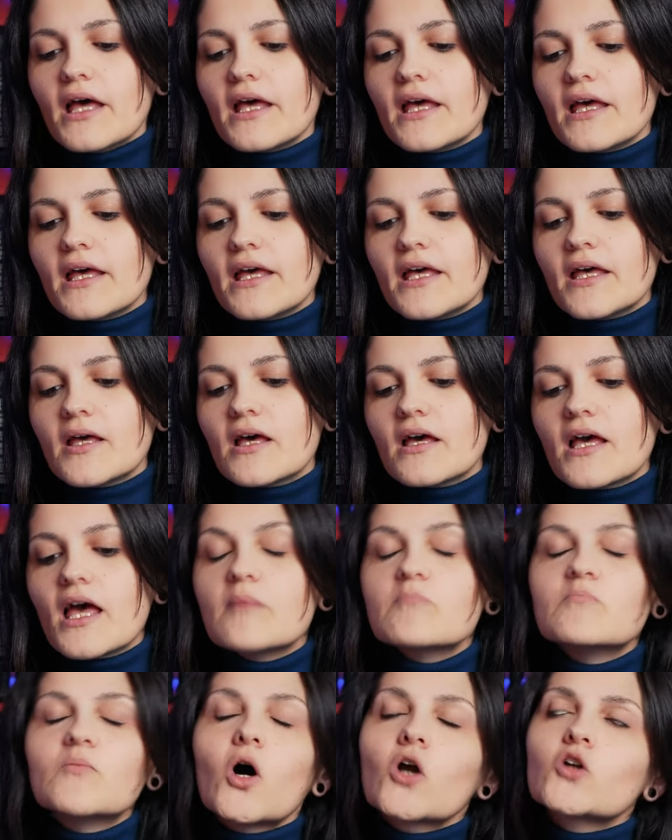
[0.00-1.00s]
eh, è
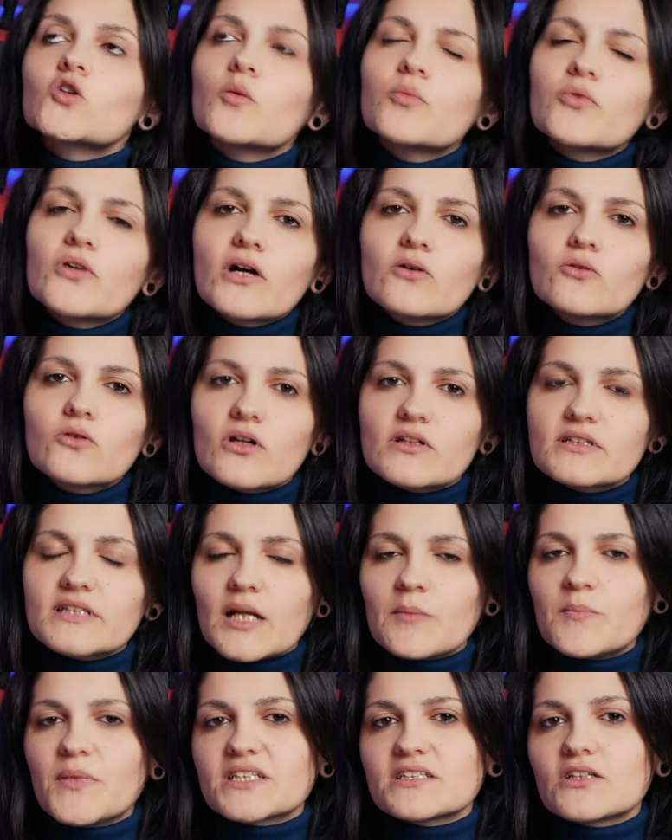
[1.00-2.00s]
molto più lacunosa
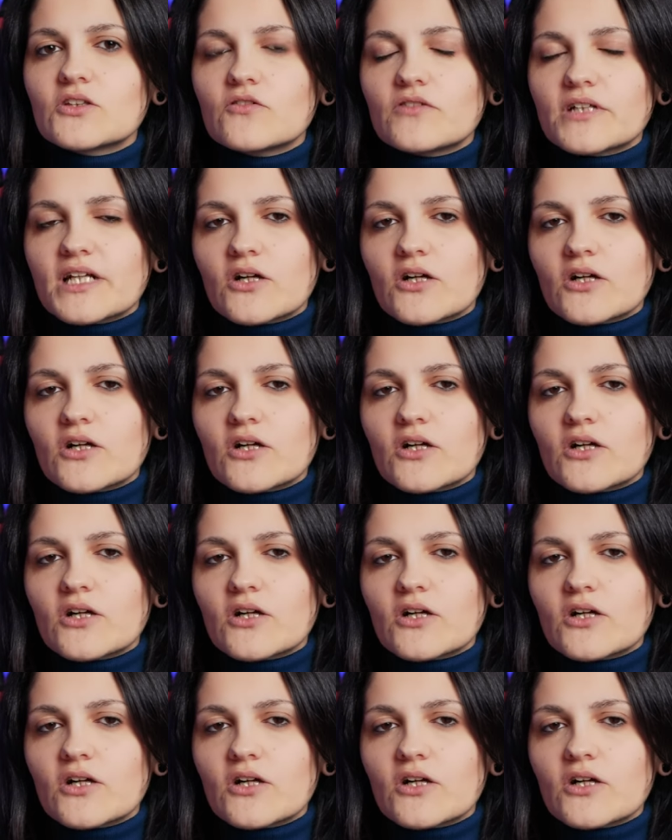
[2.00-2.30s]
la parte dove